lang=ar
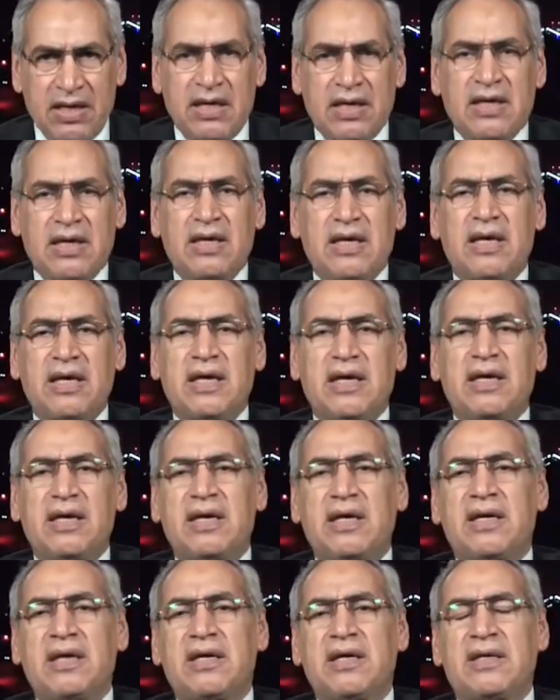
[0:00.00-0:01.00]

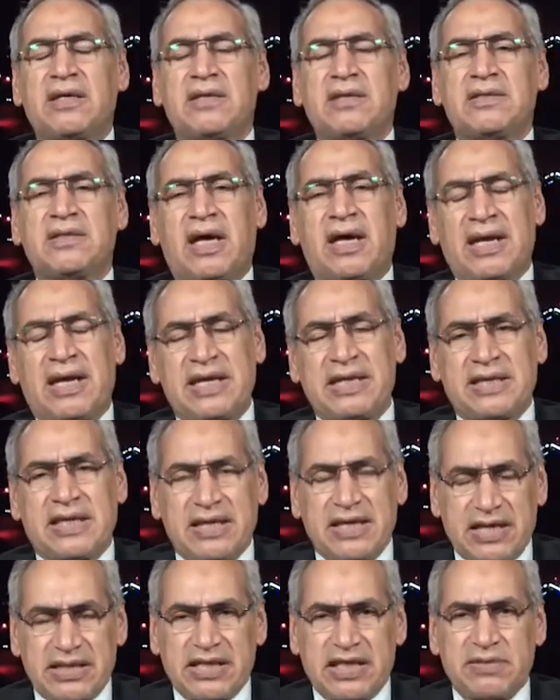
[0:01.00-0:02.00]
آه، التي
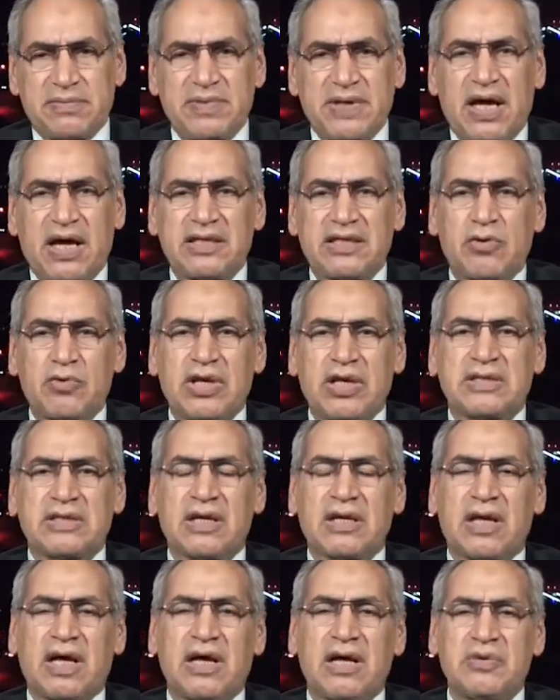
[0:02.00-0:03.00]
نادت بها دوله
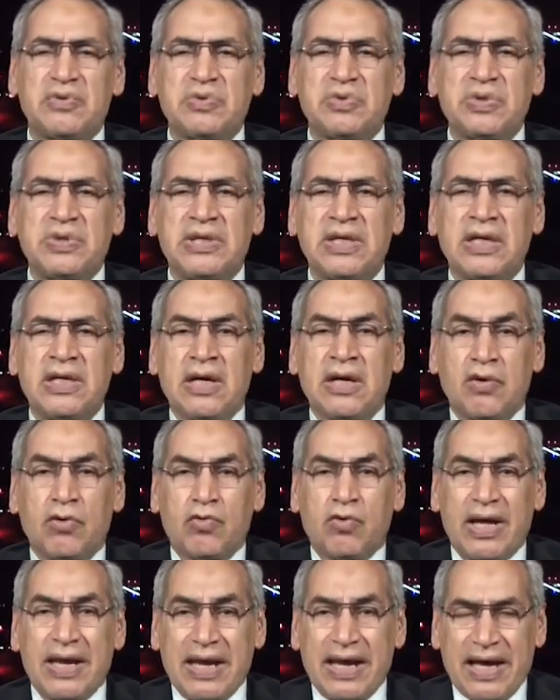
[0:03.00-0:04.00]
القانون
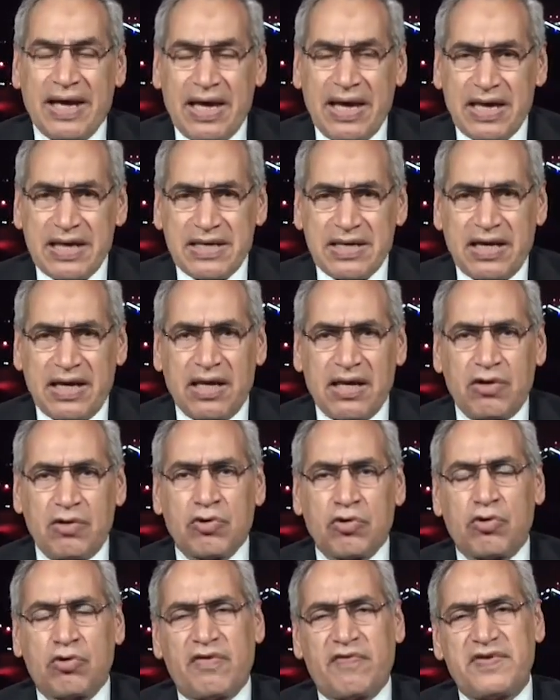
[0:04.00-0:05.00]
والان
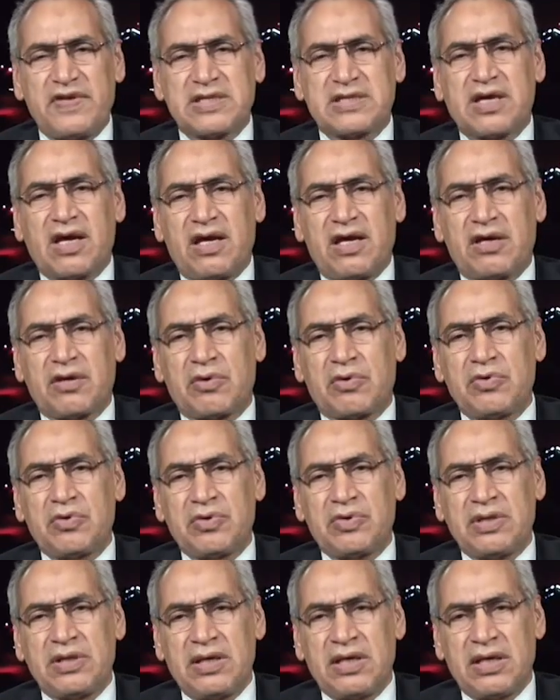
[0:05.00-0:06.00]
الاخوه في
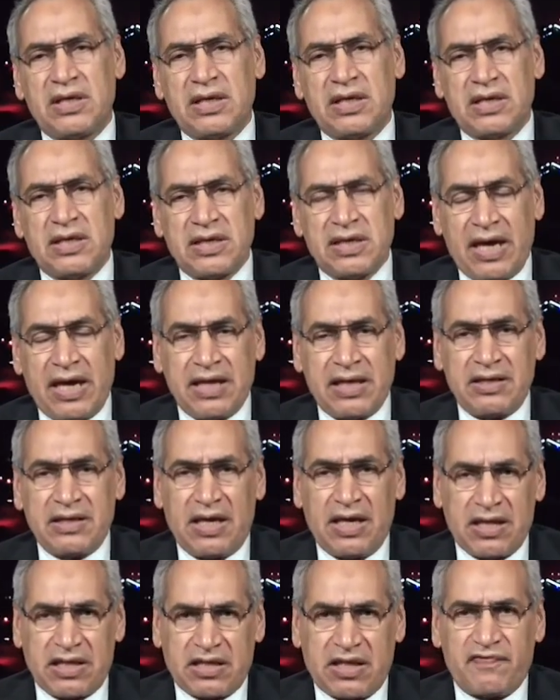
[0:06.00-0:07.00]
سائرون آه، يعني
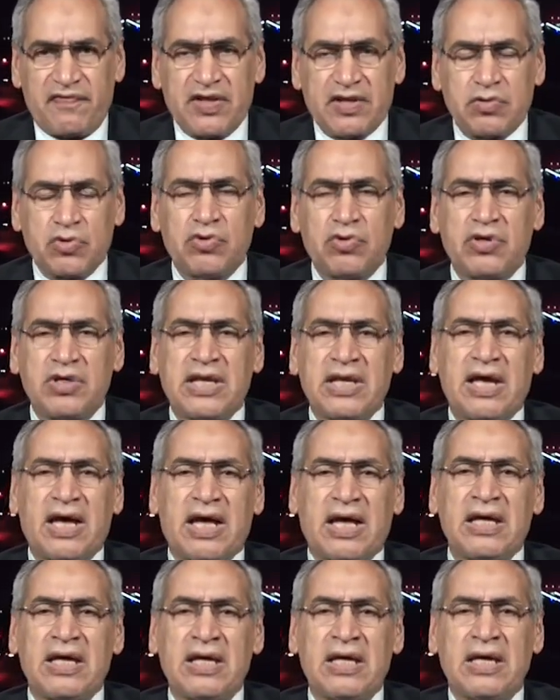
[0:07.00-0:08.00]
التفتوا
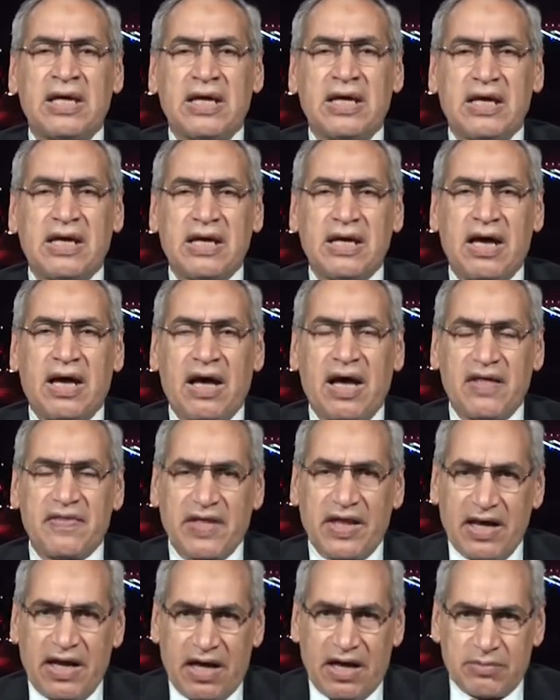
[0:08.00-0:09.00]
الى آه، هذا
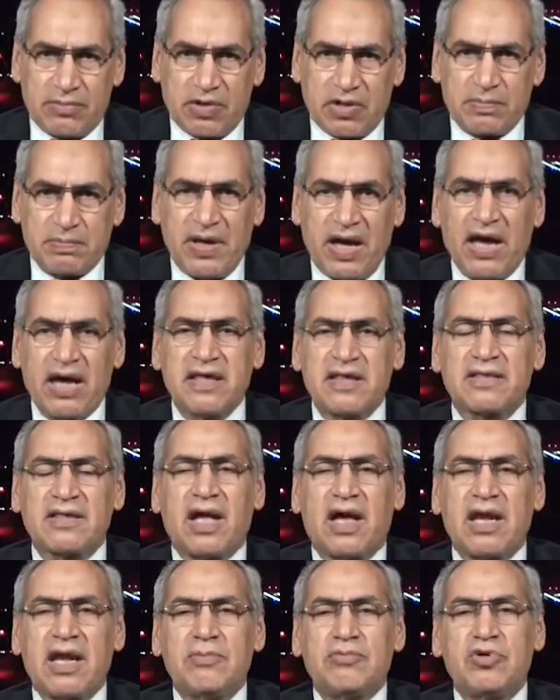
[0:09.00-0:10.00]
الامر بحيث
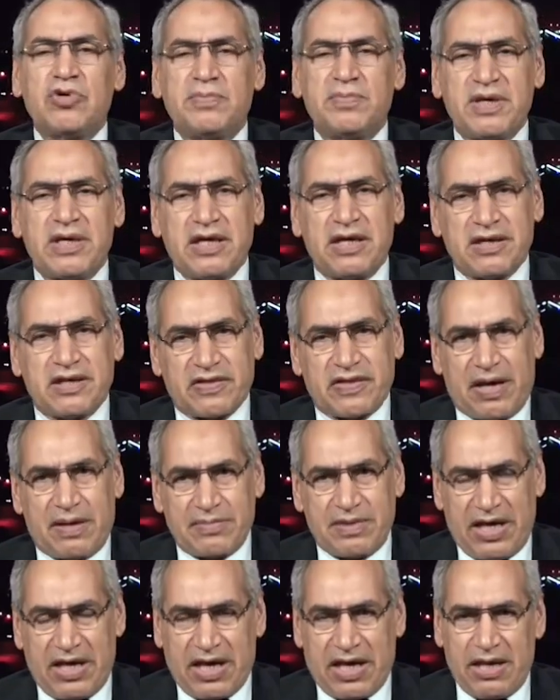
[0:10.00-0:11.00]
طالبوا بنظام
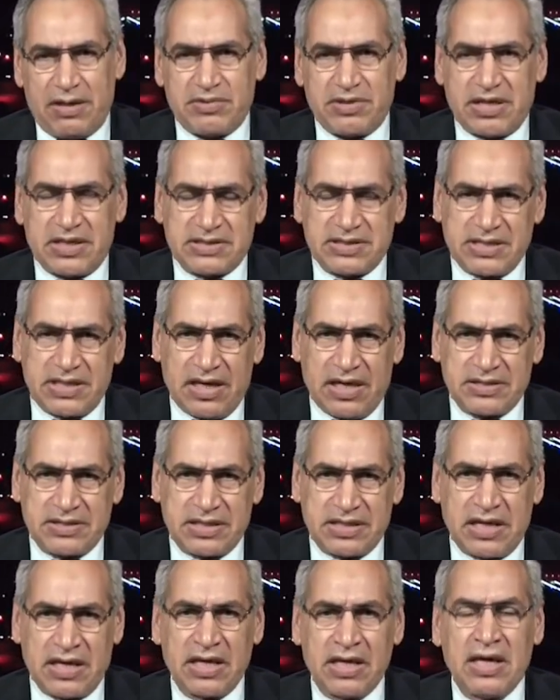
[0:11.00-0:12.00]
الاغلبيه
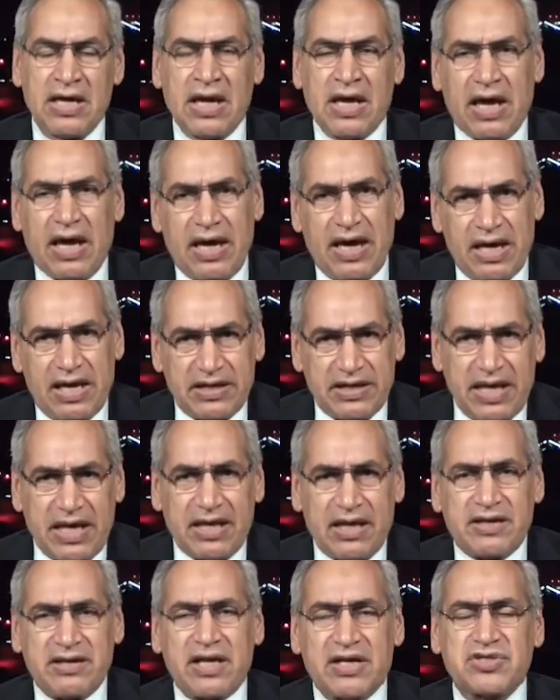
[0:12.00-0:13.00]
السياسيه. آه،
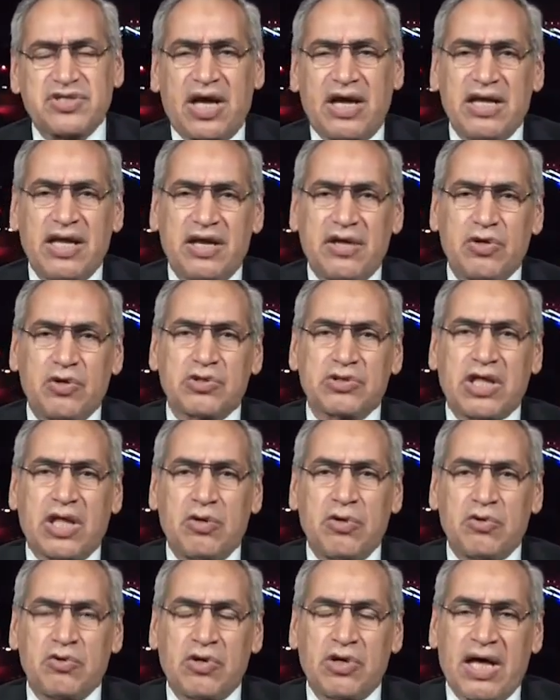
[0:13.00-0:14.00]
صحيح. نرجع الى النقطه
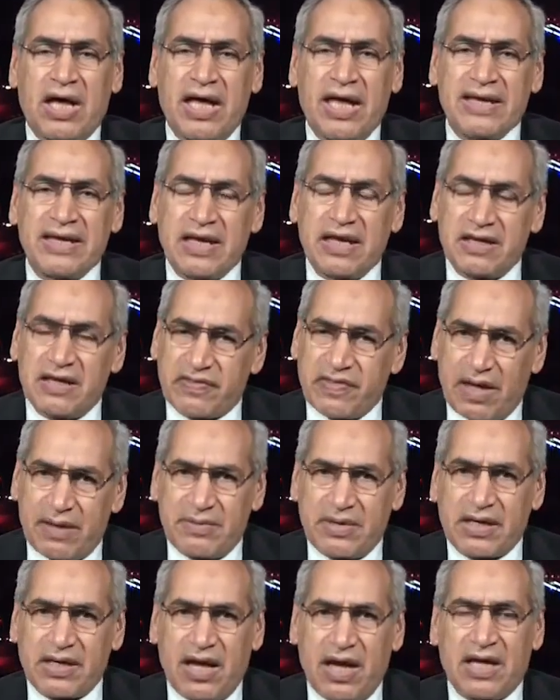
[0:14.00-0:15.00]
الاولى ان النظام
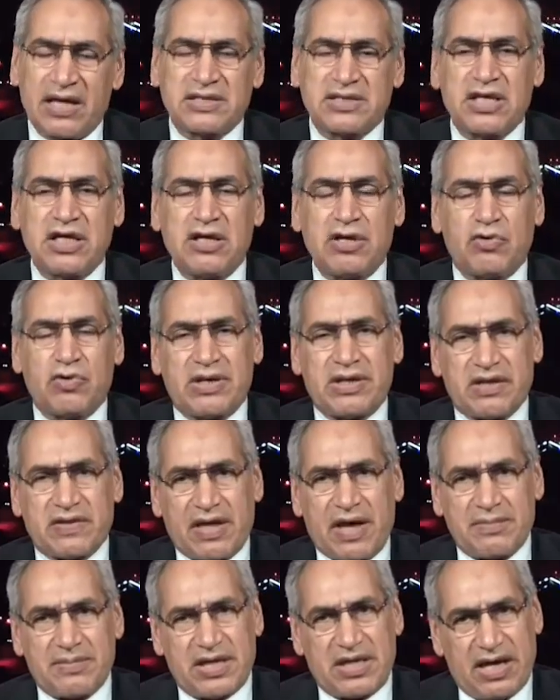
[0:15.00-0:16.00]
الرئاسي هو
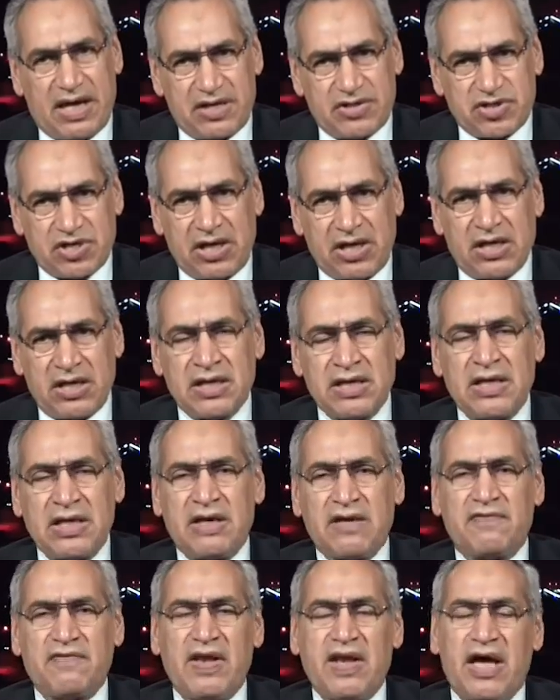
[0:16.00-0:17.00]
النظام الناجع
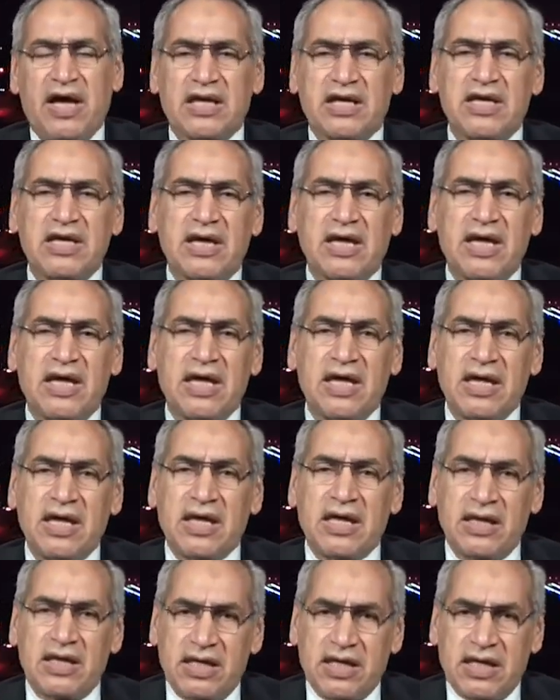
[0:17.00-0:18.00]
في الحقيقه
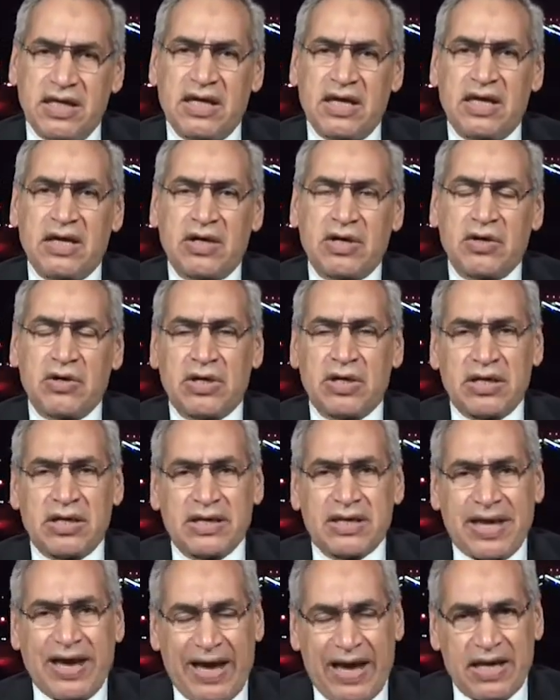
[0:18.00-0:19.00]
آه،
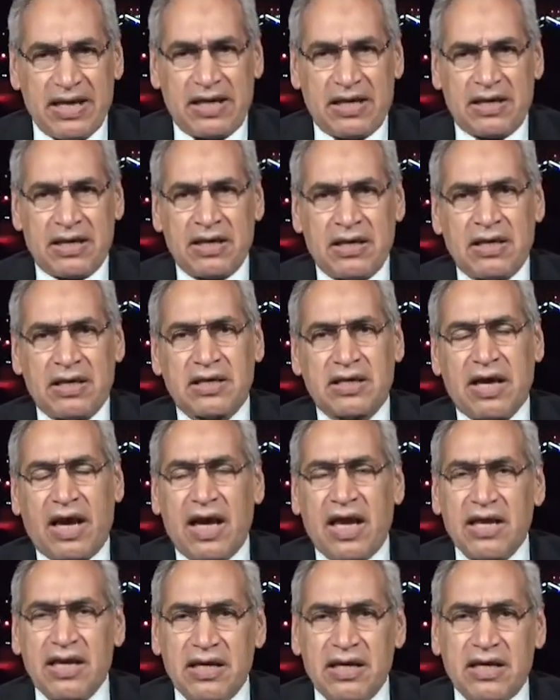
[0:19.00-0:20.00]
كحل
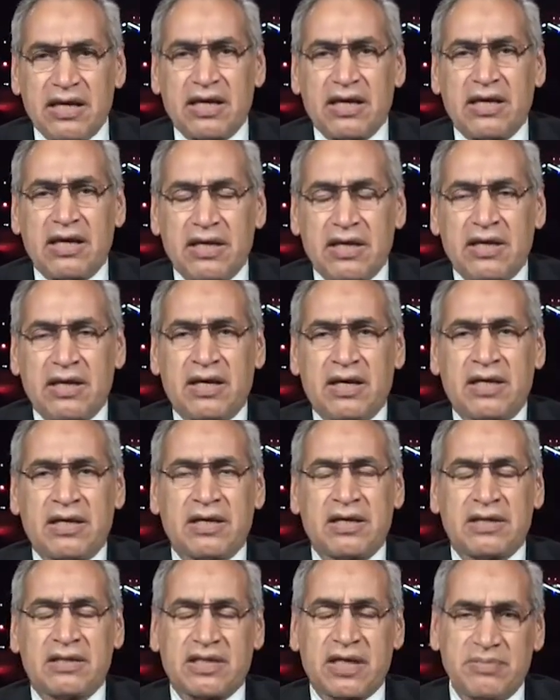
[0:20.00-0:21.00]
كحل
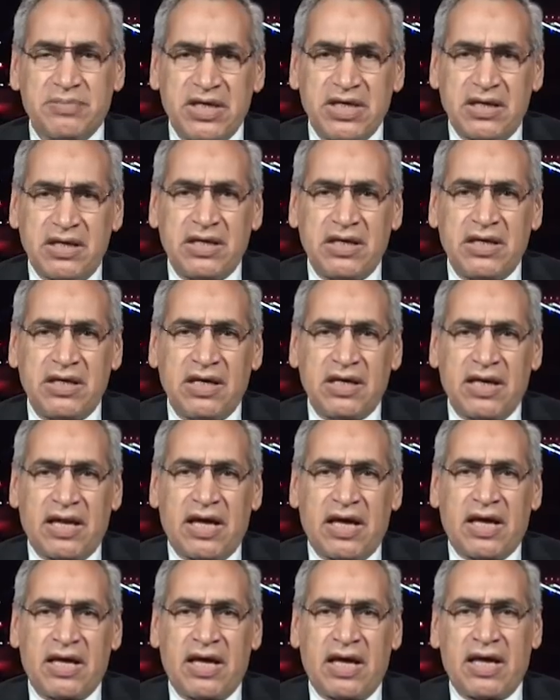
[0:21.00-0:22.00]
طبيعي
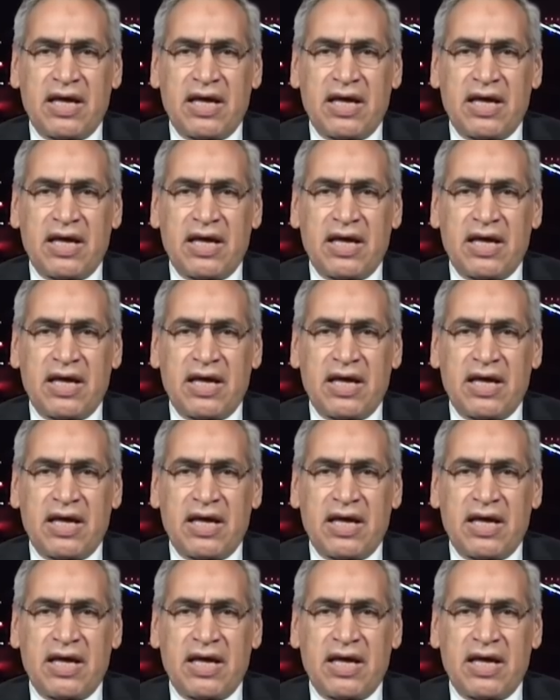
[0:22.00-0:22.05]
الى